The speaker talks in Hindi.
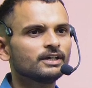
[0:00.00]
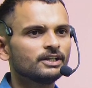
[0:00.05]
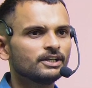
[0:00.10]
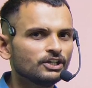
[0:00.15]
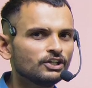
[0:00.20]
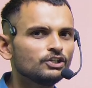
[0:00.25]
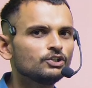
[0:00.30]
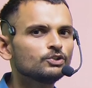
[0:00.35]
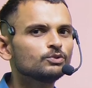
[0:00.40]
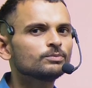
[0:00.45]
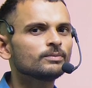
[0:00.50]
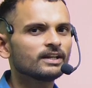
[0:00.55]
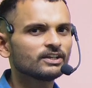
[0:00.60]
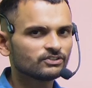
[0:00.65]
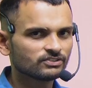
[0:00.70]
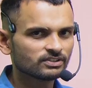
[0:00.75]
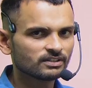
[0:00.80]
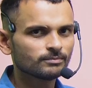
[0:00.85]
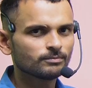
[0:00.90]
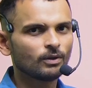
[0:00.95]

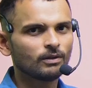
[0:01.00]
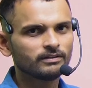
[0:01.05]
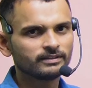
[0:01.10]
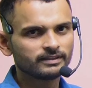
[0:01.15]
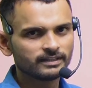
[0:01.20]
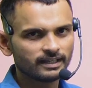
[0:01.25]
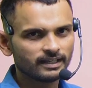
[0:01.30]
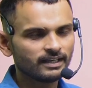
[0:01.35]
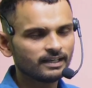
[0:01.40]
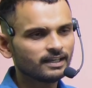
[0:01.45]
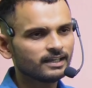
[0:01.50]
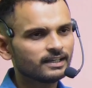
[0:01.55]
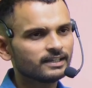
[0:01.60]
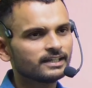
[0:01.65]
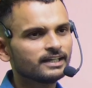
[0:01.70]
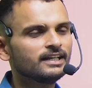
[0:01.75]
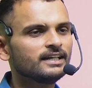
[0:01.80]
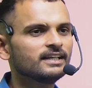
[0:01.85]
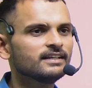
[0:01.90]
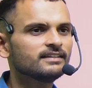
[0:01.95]
न्यूमरेशन बोलते हैं
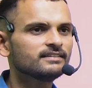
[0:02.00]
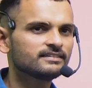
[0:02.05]
इंडियन